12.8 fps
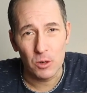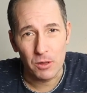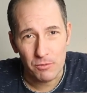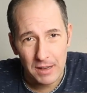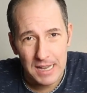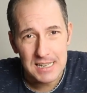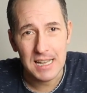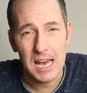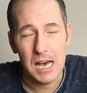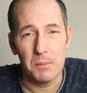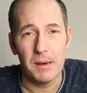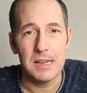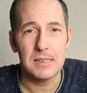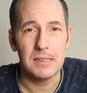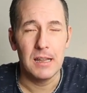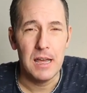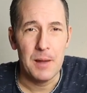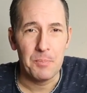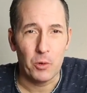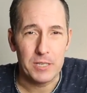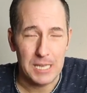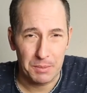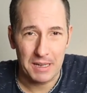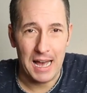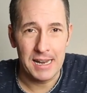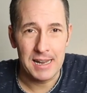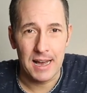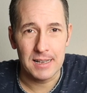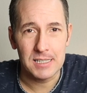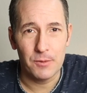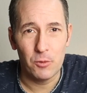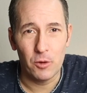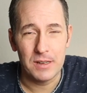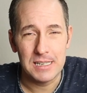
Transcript: und noch weiterarbeiten und ich habe keine Angst davor,